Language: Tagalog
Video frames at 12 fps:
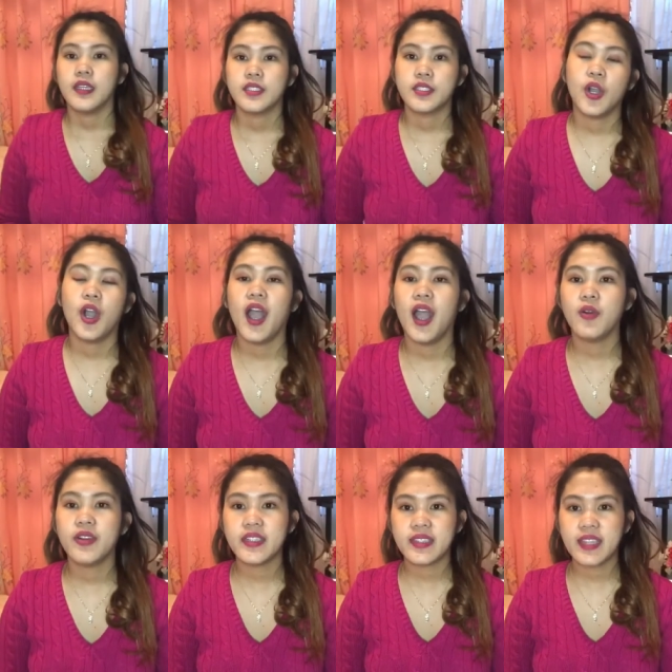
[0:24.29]
So
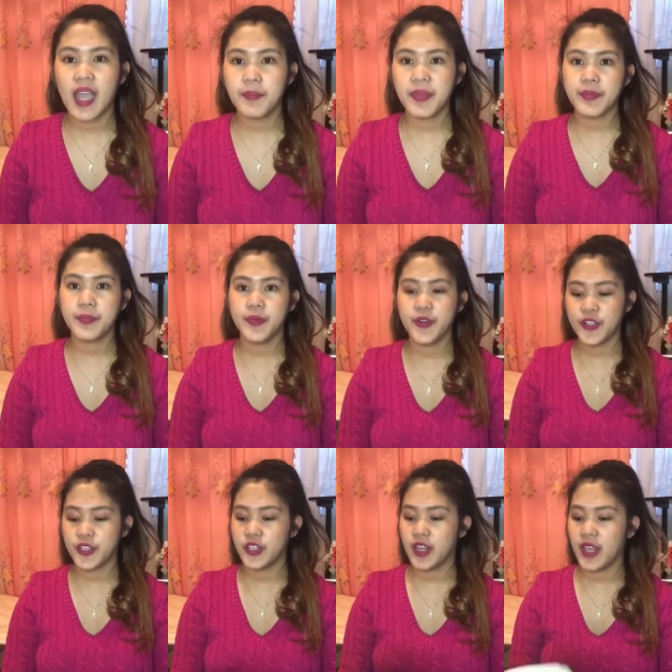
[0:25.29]
our topic for
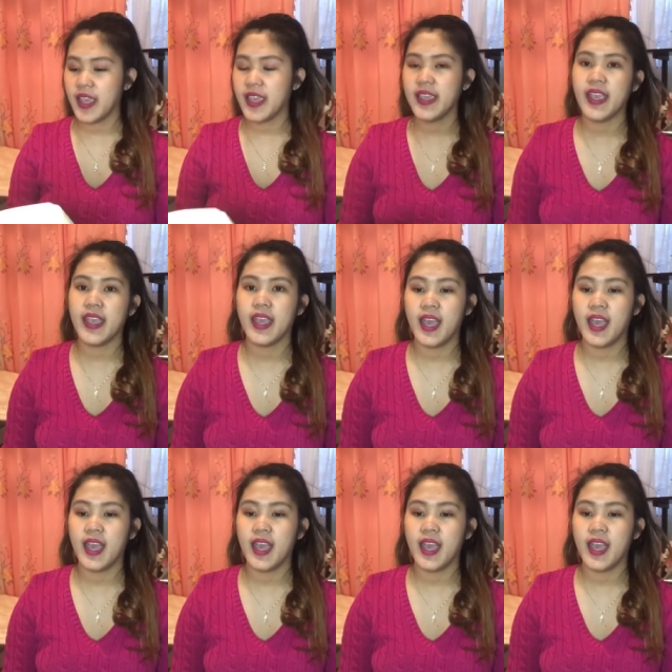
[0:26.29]
today